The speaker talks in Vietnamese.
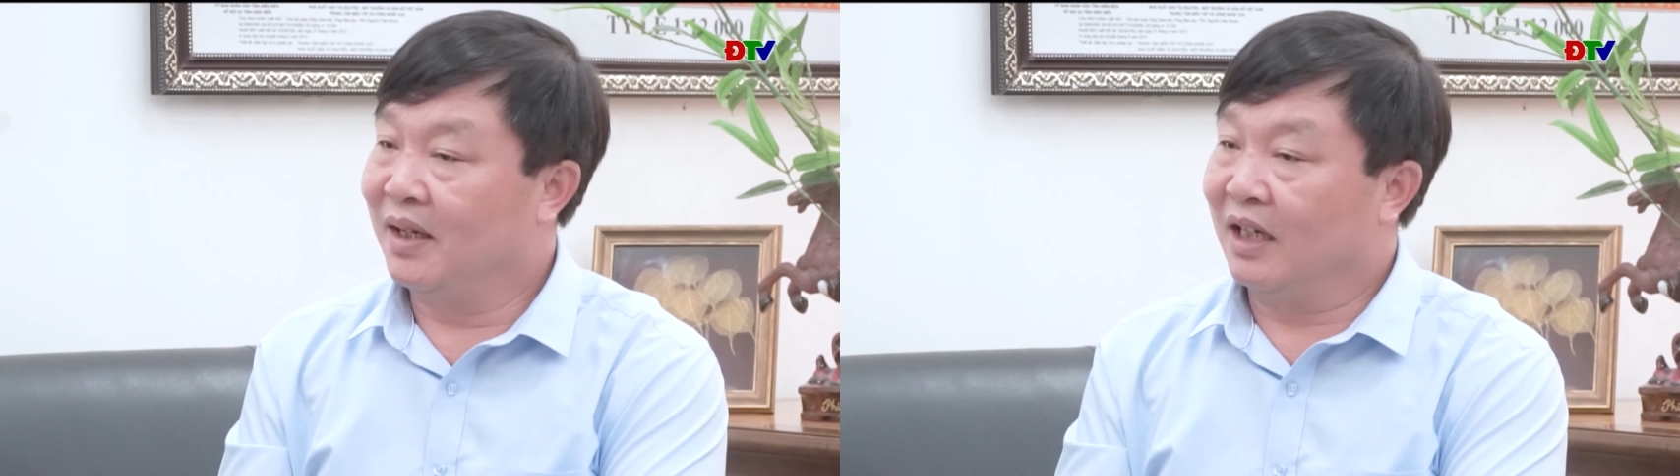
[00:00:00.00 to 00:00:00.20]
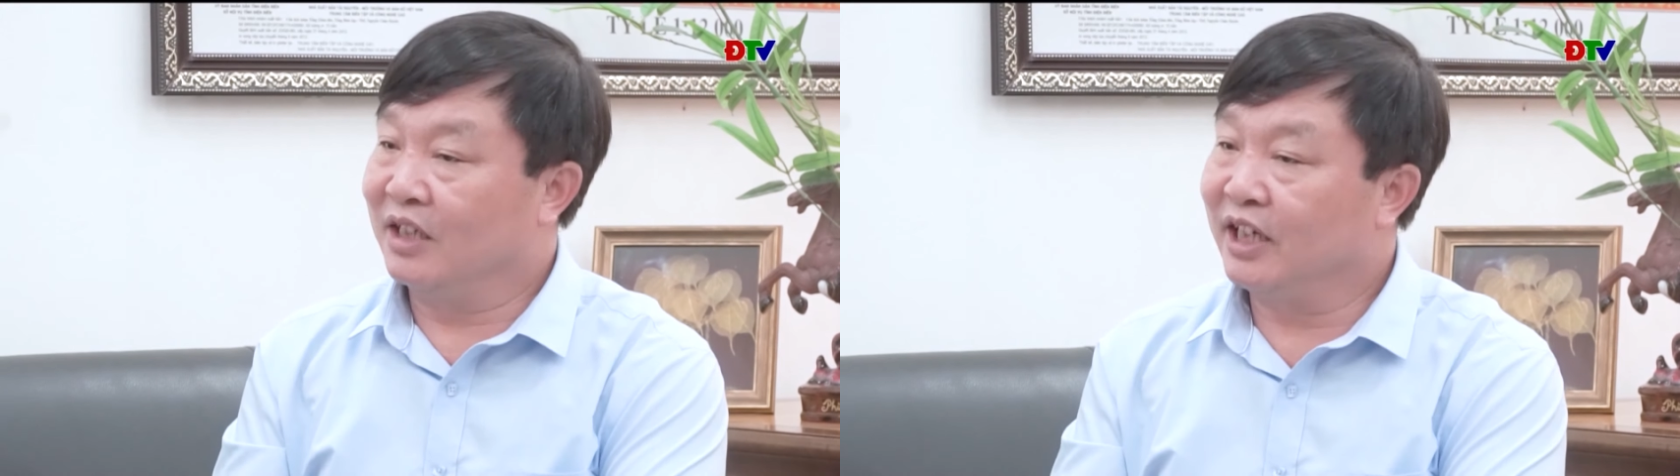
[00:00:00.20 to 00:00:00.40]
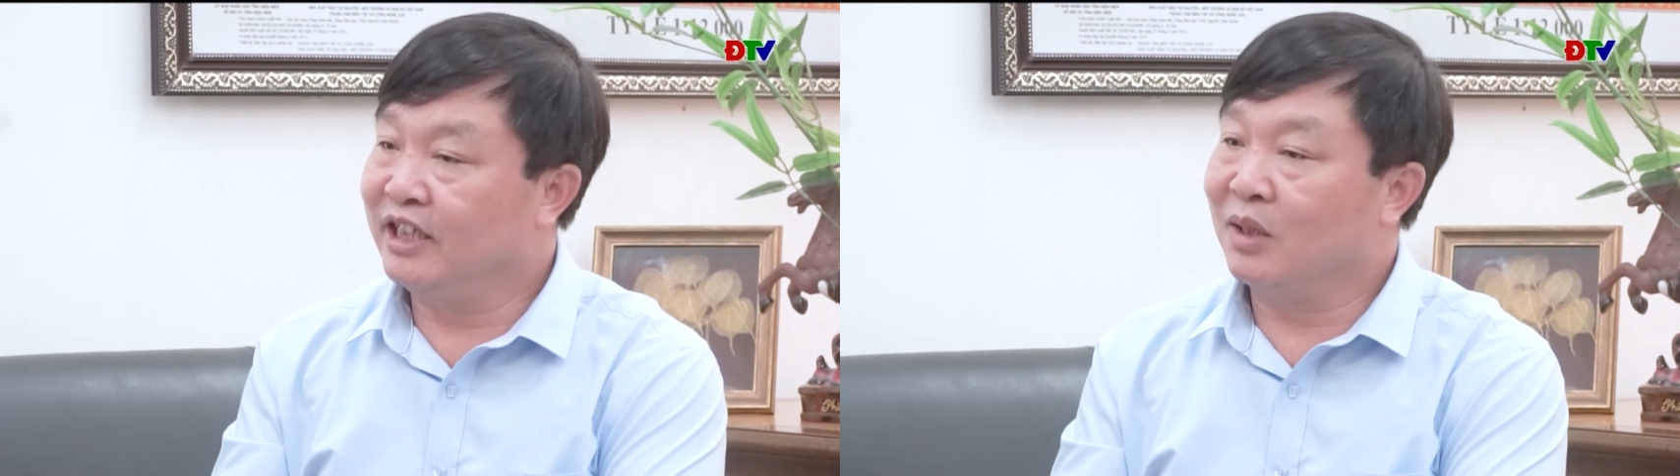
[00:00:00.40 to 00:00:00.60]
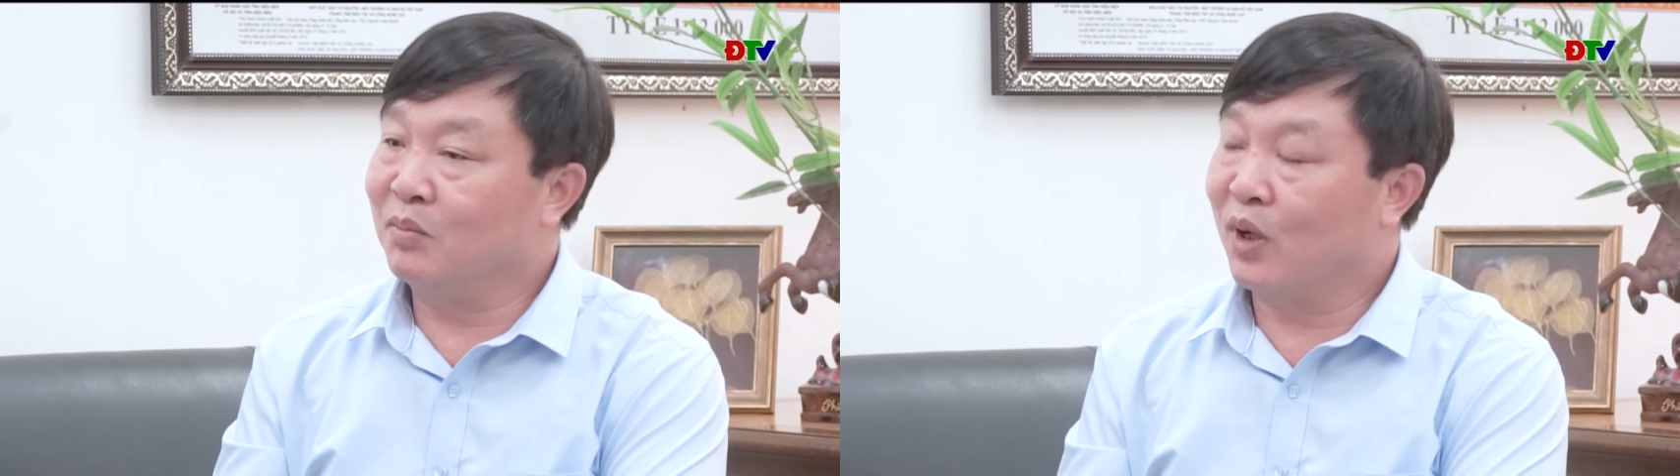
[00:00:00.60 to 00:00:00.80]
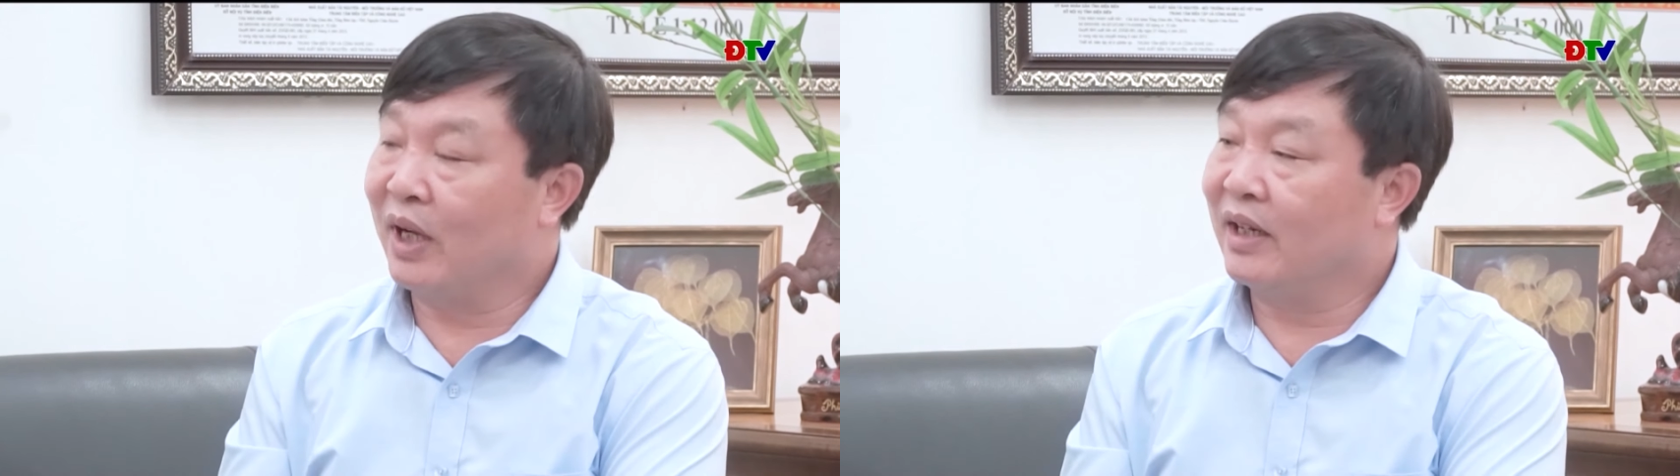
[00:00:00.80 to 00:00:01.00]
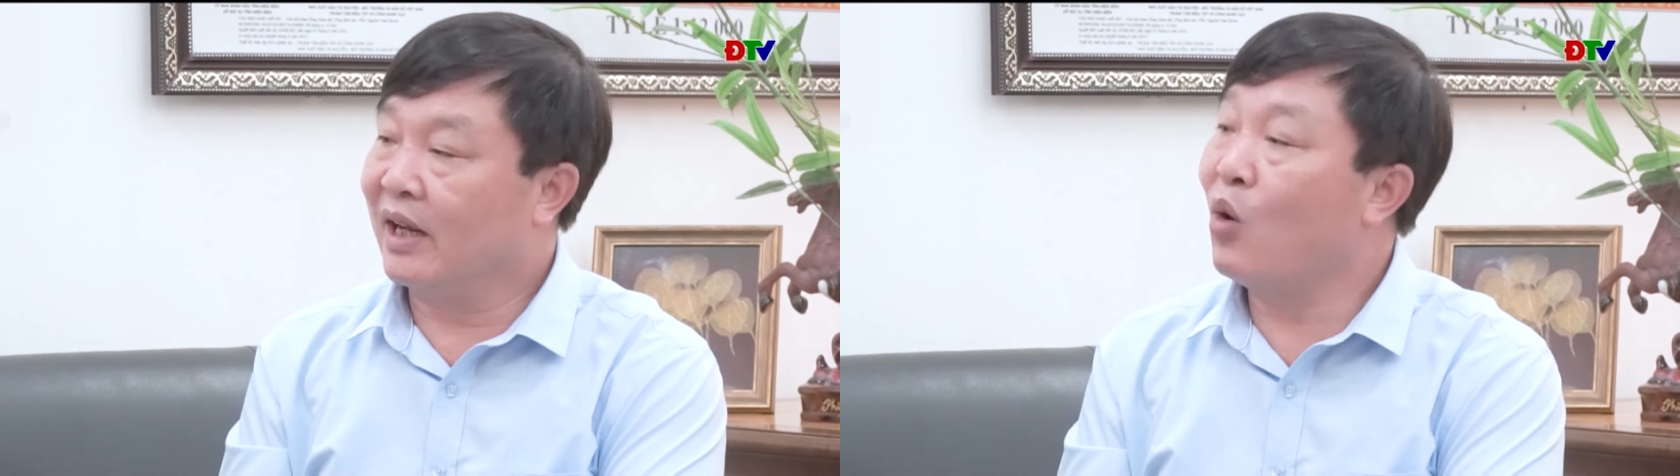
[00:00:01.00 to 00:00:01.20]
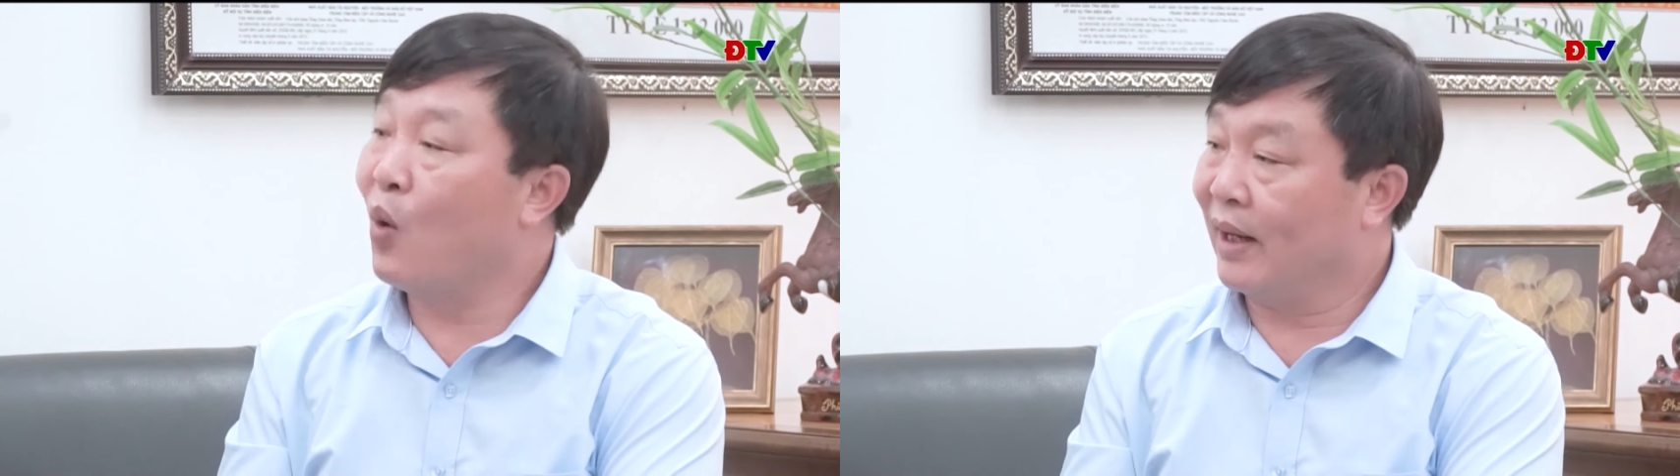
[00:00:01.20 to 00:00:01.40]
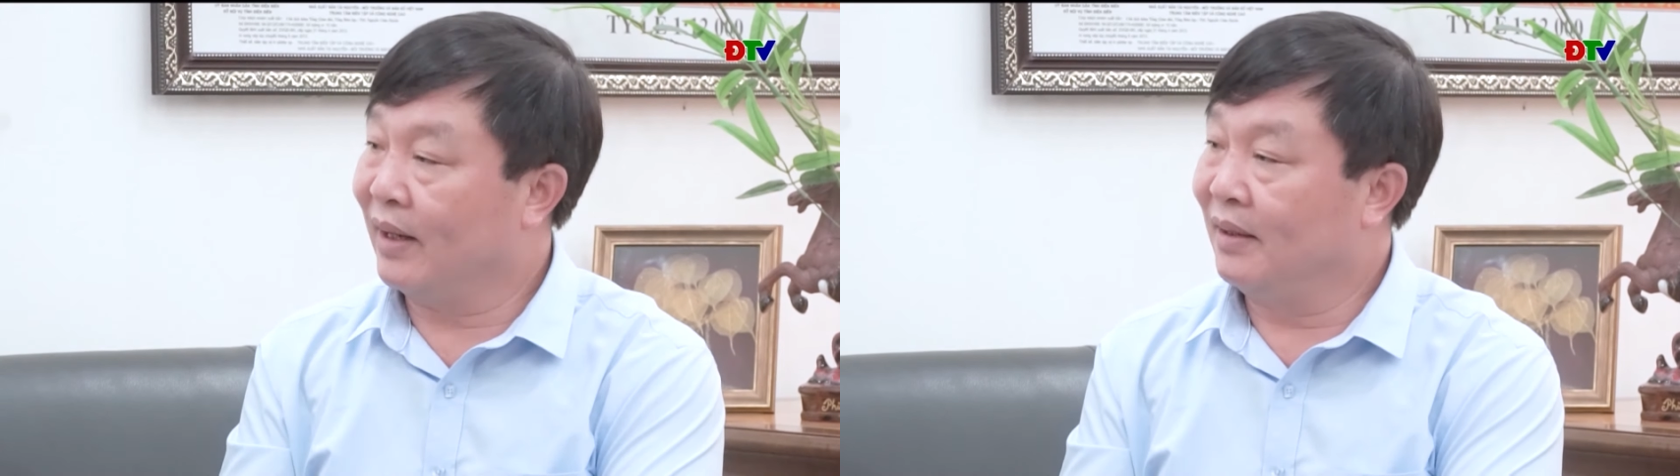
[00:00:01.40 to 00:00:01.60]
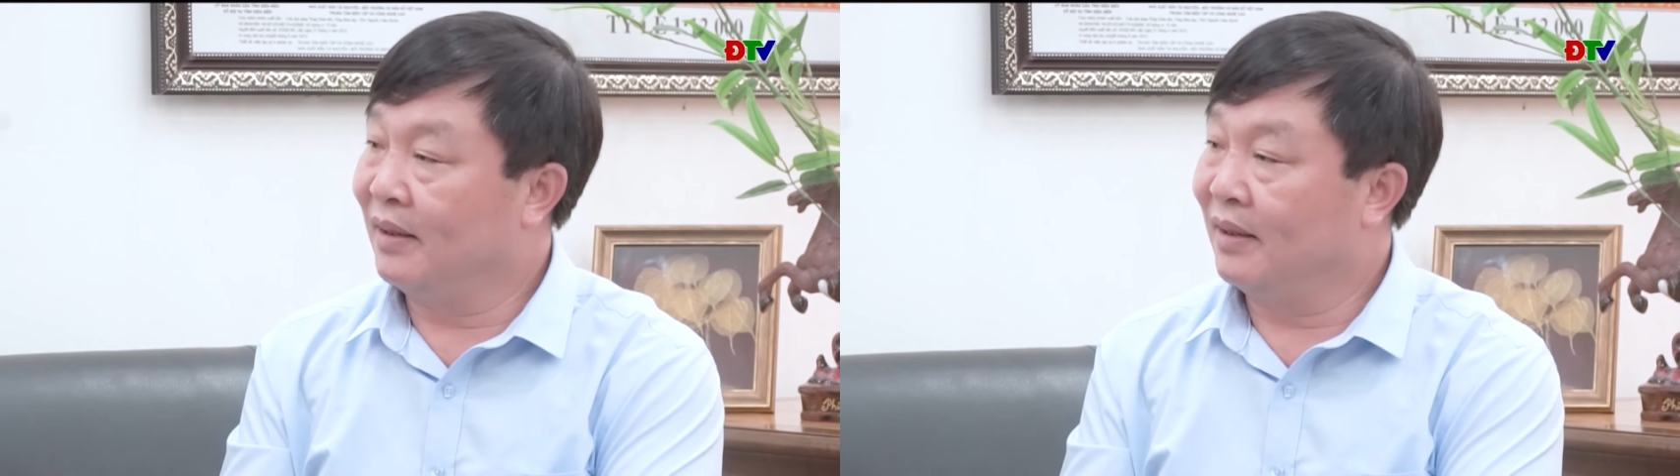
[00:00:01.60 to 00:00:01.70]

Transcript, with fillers: để xây dựng một cái kế hoạch